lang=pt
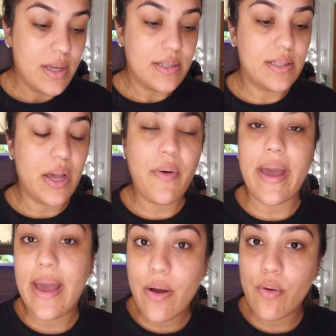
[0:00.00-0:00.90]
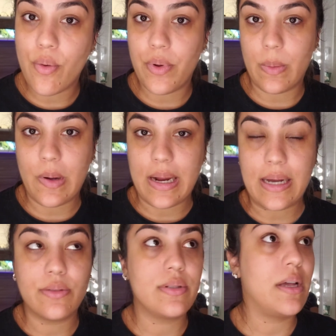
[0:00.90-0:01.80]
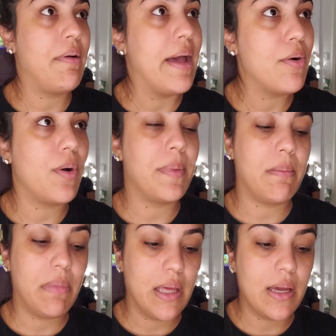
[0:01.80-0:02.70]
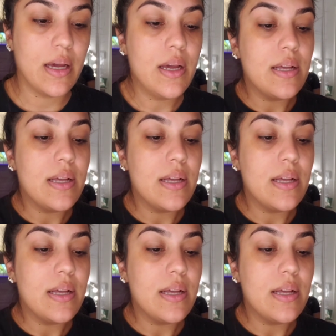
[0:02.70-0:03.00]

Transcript: Se eu erro com meu namorado, se eu erro com a minha amiga,